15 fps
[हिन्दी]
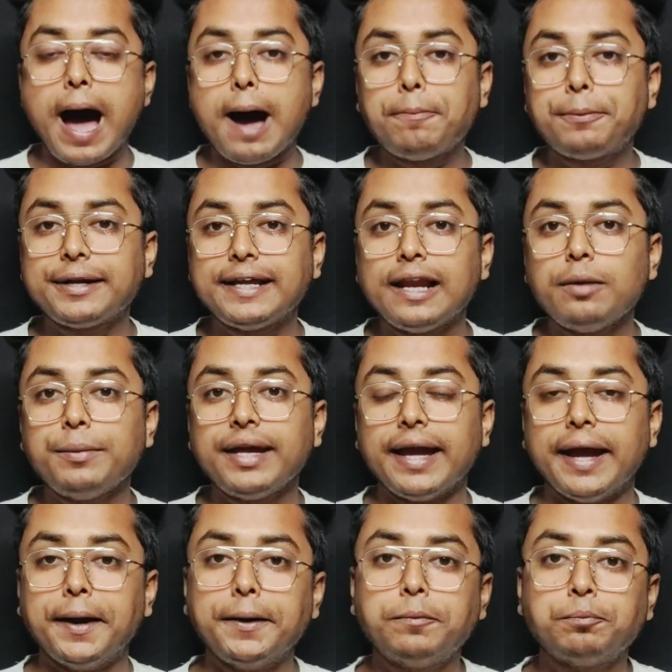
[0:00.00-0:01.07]
आप Realme
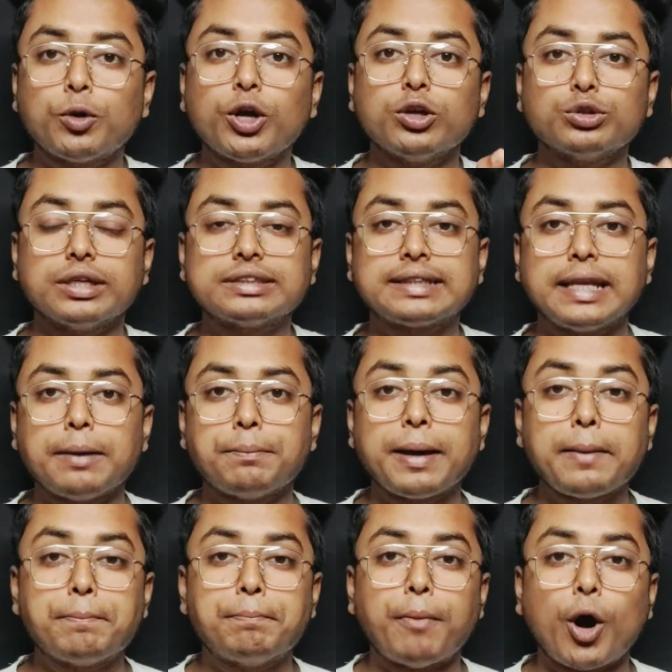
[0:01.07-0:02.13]
8 Pro यूज़र्स के लिए
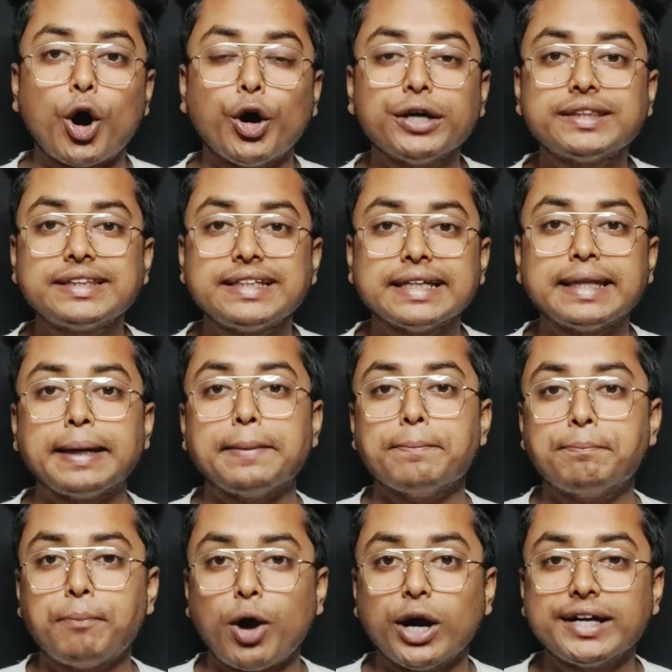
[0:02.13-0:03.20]
भाई बहुत ज़्यादा
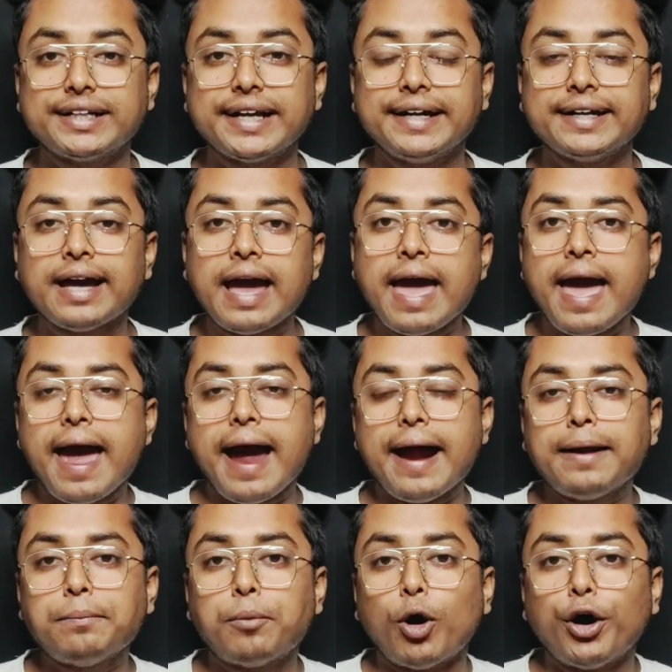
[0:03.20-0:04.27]
इंपॉर्टेंट
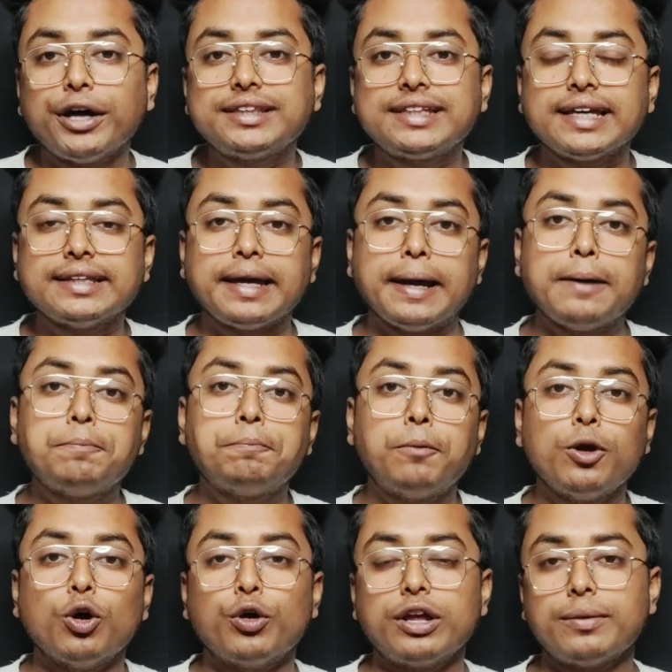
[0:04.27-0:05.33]
एंड बहुत ज़्यादा
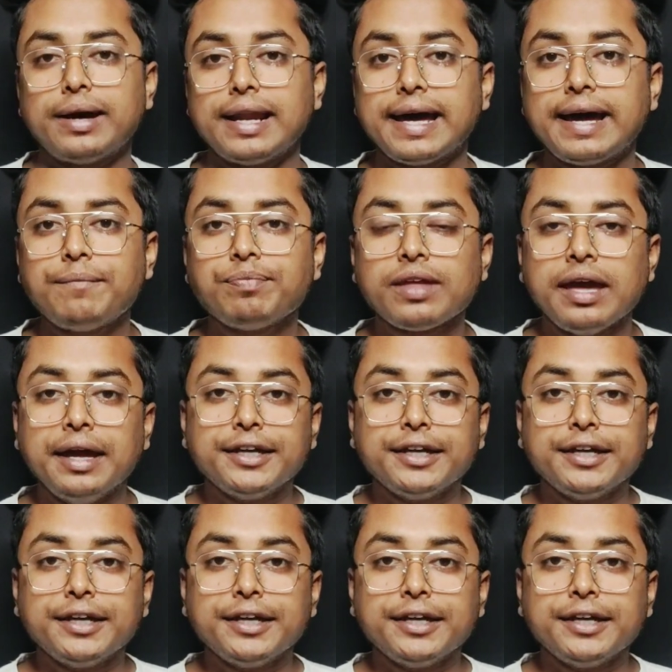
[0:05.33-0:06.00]
हेल्पफुल होने वाला है